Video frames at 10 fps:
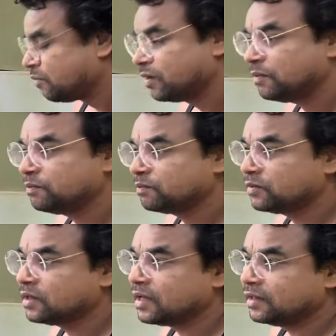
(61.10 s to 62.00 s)
मतलब
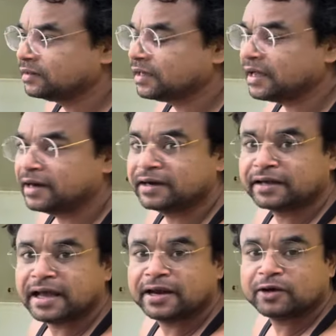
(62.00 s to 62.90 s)

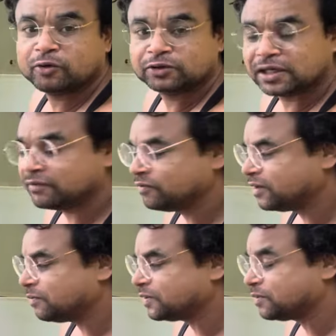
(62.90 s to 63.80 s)
कहने को जानवर है पर